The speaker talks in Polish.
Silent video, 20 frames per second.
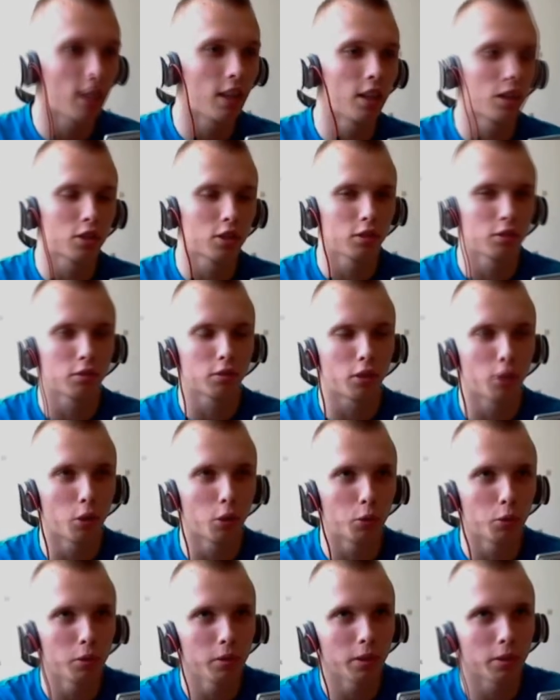znaczy
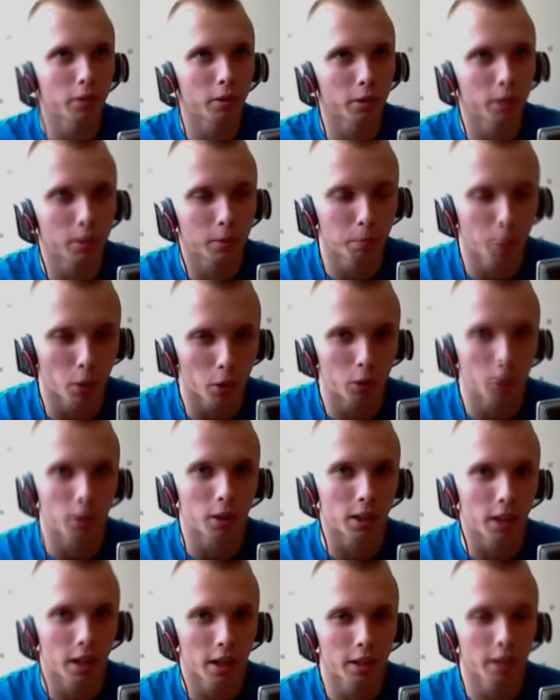ogólnie to jest spoko
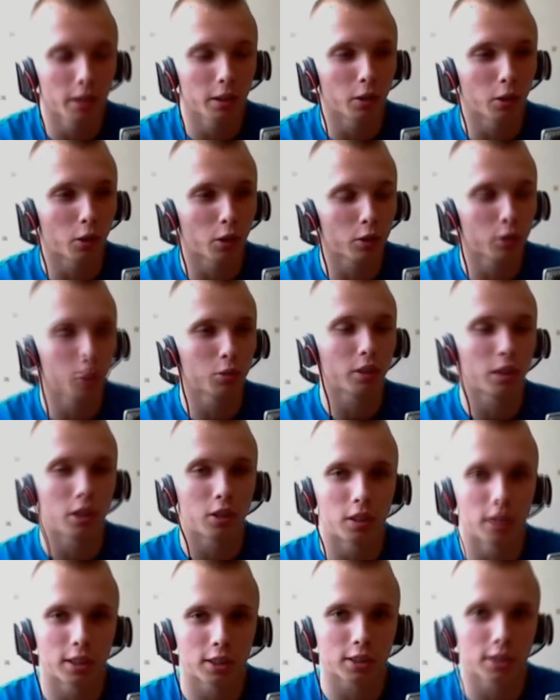gra i chodzi tutaj o
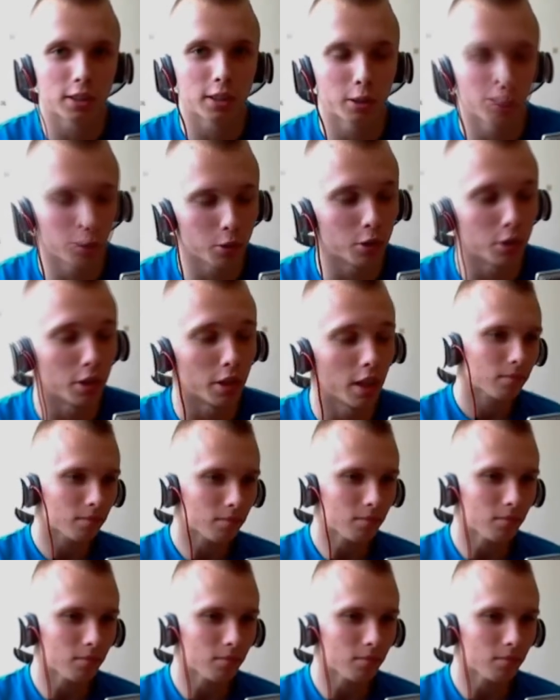leczenie ludzi, nie?